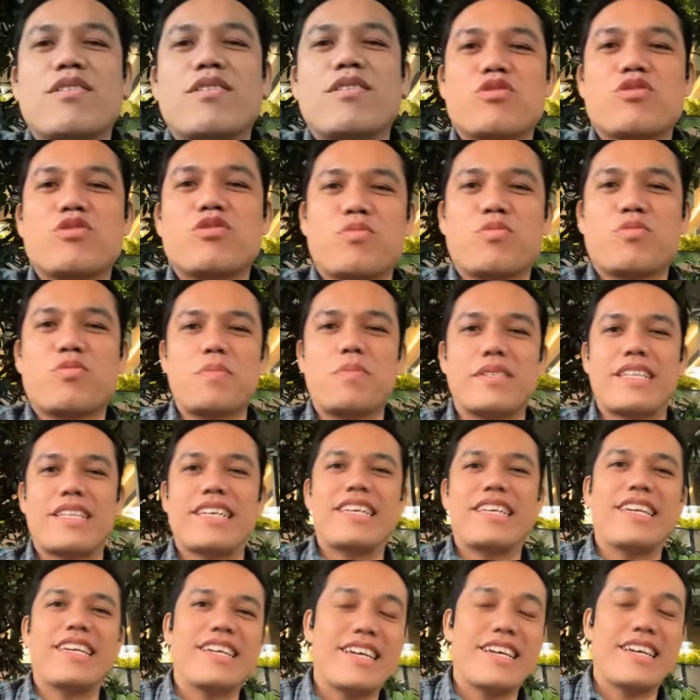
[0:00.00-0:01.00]
bagus
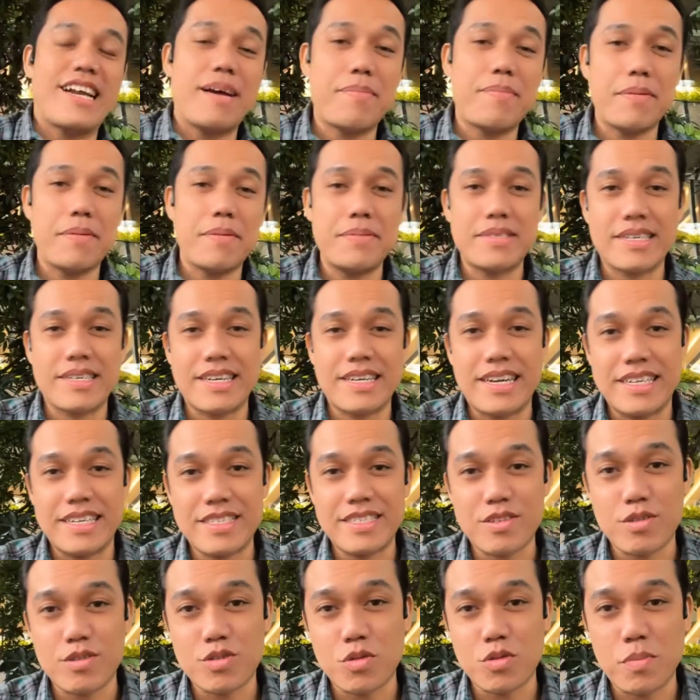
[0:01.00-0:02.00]
pertanyaan ini kenapa bisa kena
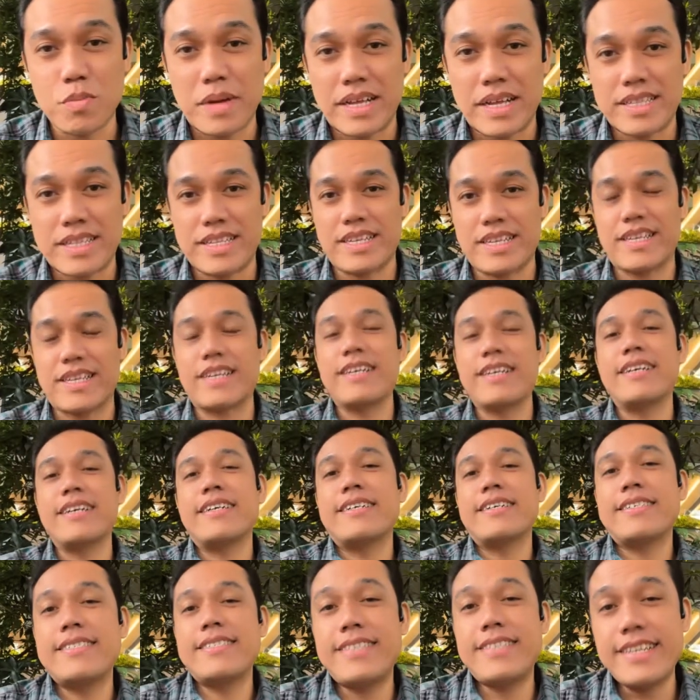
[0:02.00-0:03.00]
psikosomatik
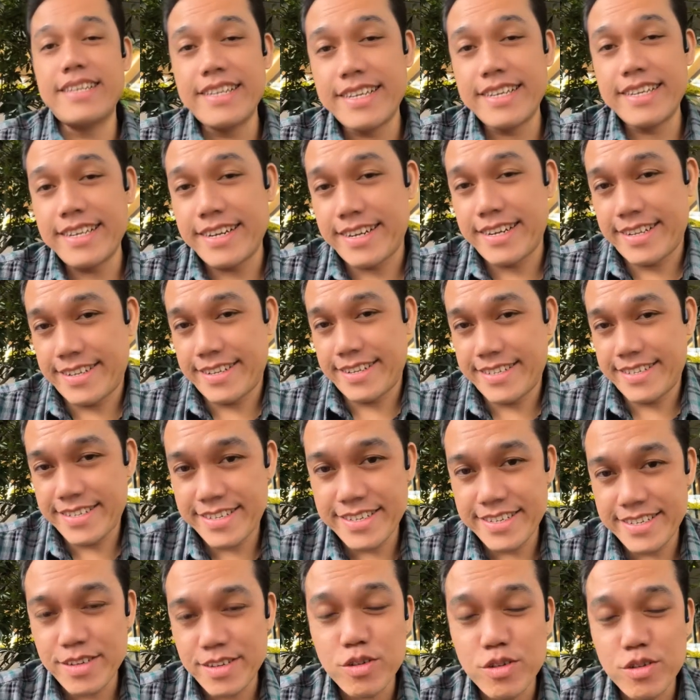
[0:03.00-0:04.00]
jadi gini
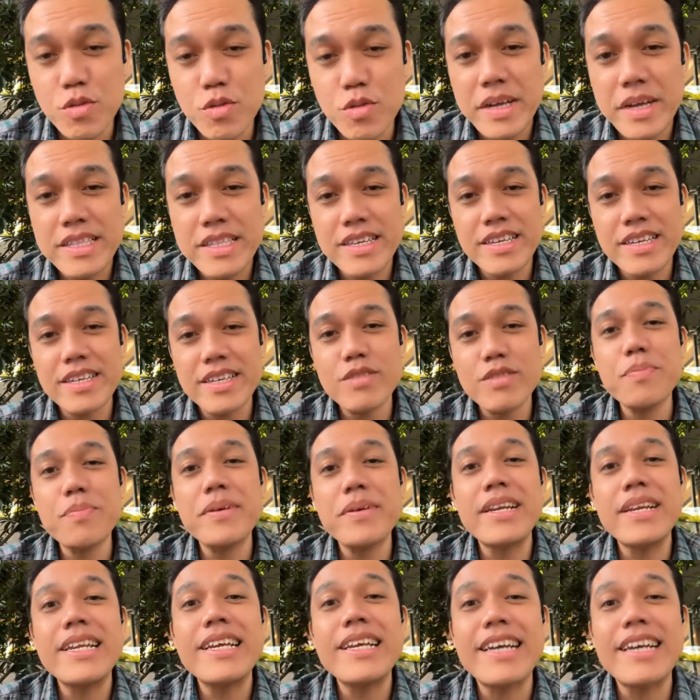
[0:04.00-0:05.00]
psikosomatik itu
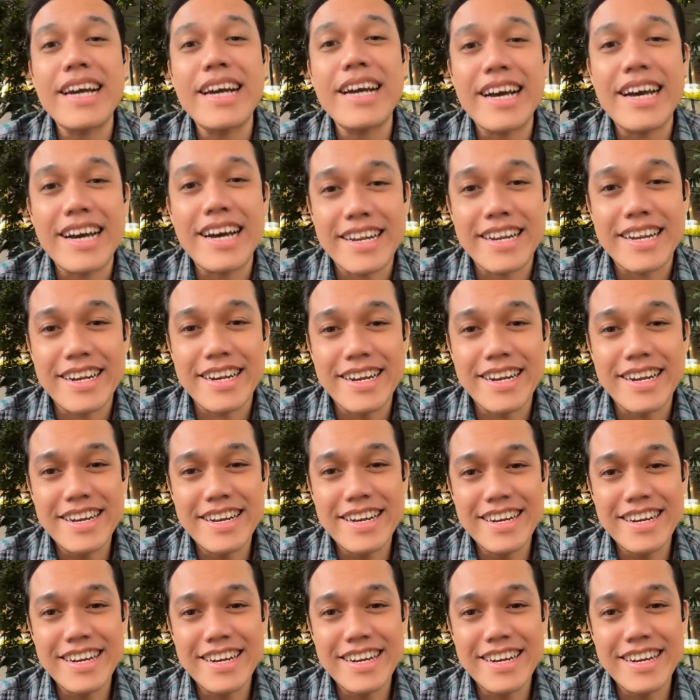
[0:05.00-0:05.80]
pilihan